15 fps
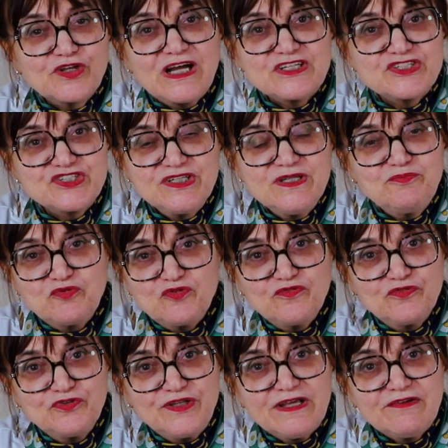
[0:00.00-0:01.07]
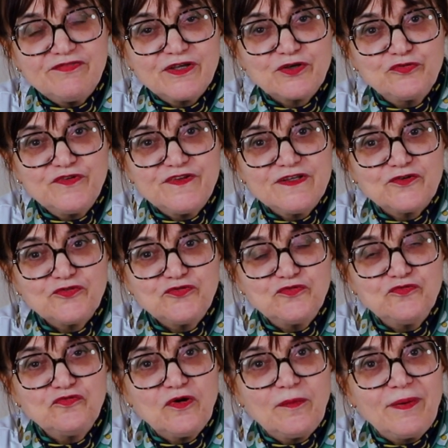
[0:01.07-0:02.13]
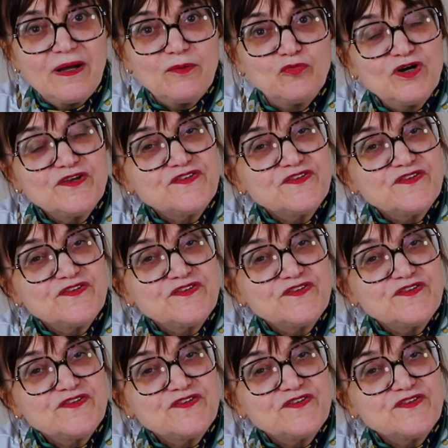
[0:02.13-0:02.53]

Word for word: trajet pour venir faire une séance une fois par mois,